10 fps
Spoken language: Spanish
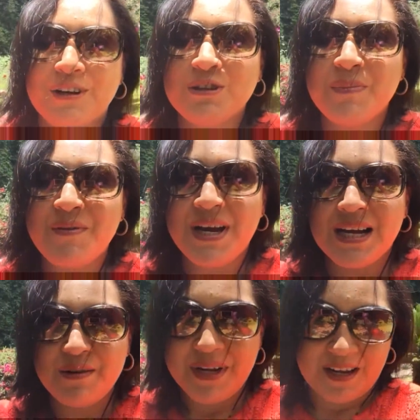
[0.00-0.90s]
Cuando me
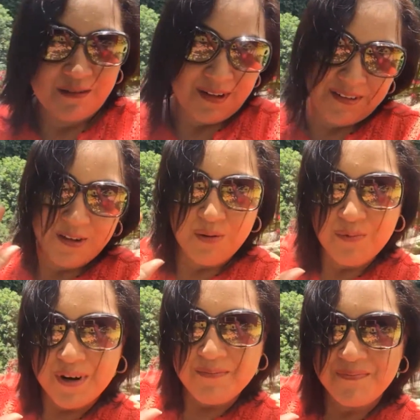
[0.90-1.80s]
vean que me quedo así
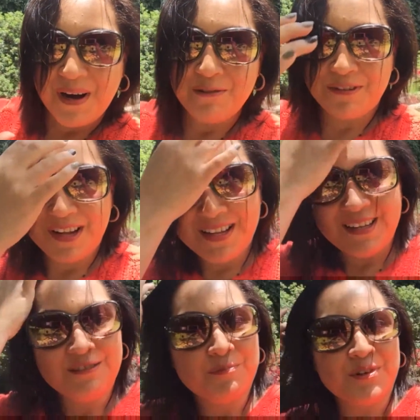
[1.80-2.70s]
como en pausa,
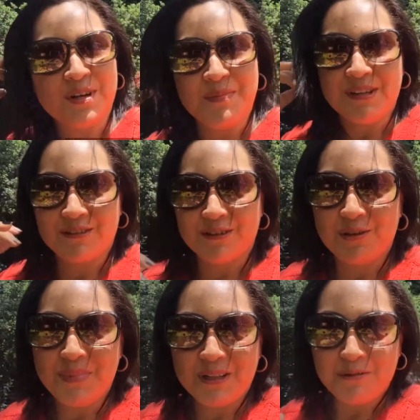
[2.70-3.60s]
es porque me estoy
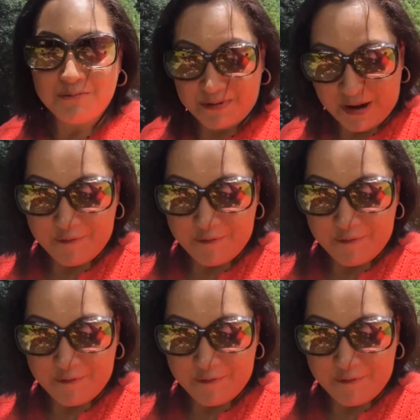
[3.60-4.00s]
tomando una